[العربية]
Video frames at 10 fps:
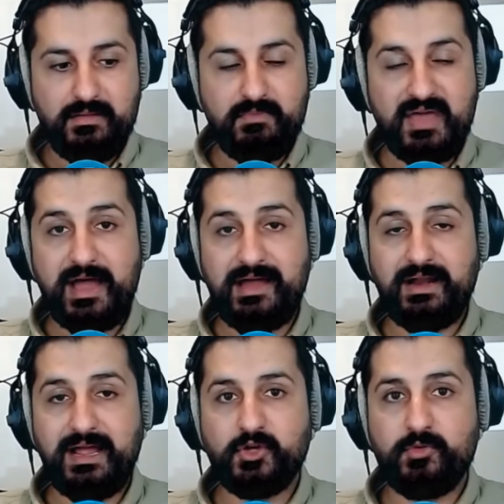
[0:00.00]
ماذا عن
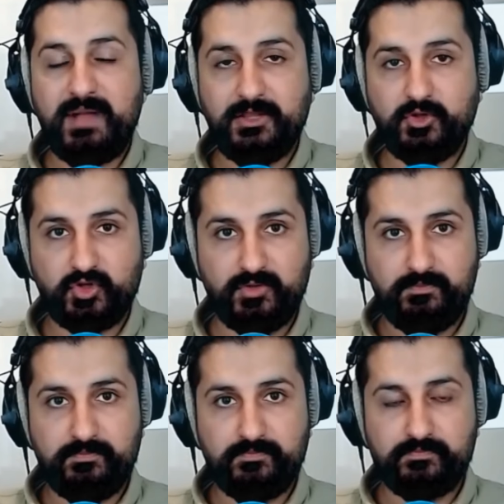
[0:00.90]
رأيكم أنتم
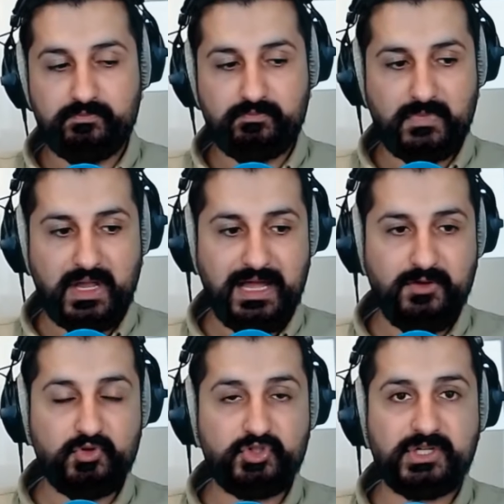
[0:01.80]

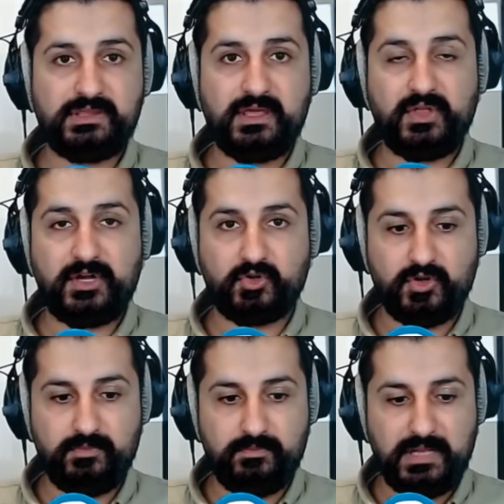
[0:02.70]
عن وجهة
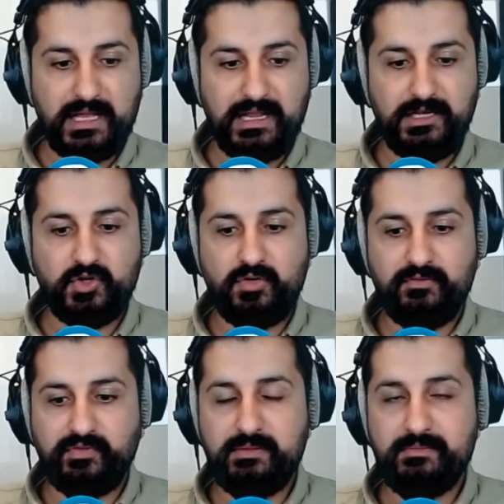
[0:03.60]
نظركم
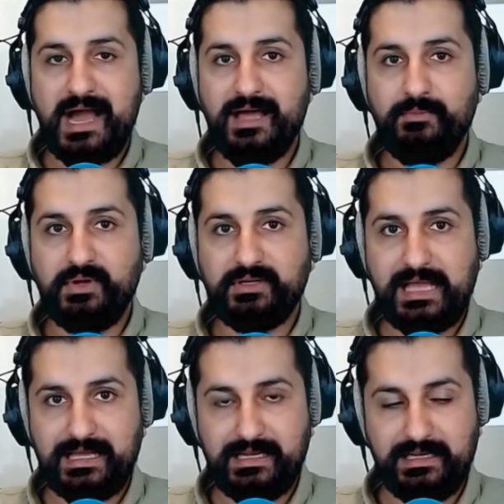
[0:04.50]
اليوم في معابر
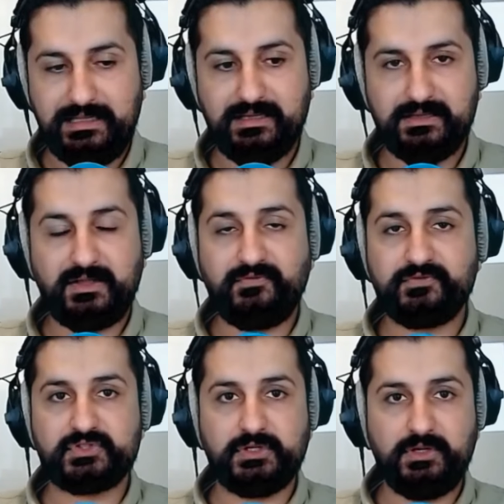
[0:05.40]
داخلية
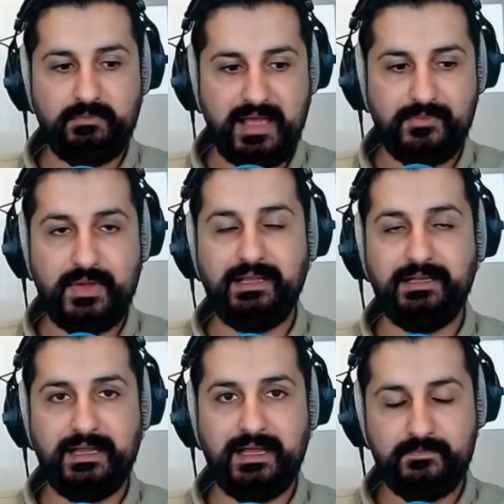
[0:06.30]
تفصل ما
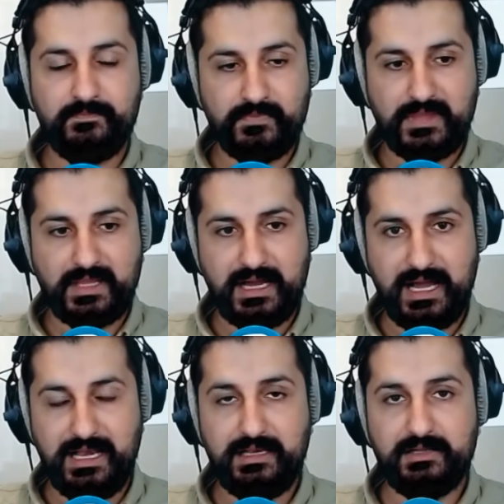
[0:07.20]
بين
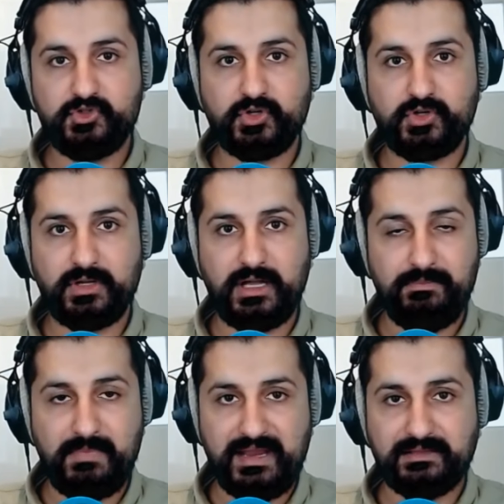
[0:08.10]
الجغ...
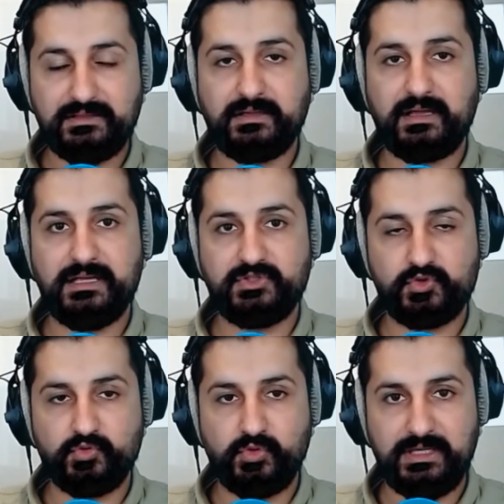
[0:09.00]
المناطق
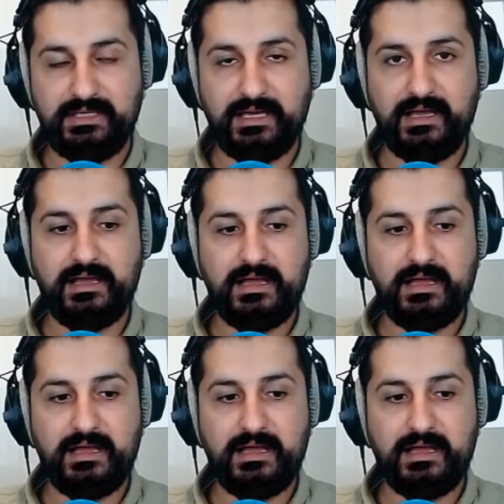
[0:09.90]
السورية